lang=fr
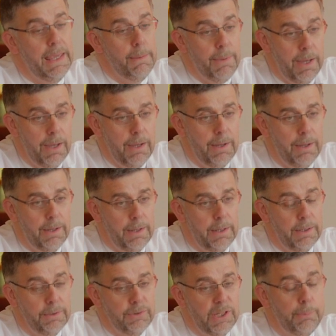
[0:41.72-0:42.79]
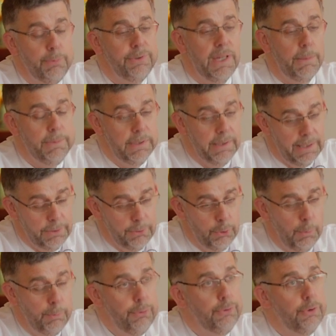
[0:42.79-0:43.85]
Eh bien, déjà plus
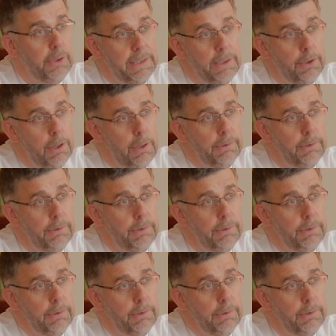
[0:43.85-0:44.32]
d'applications, plus de rigueur,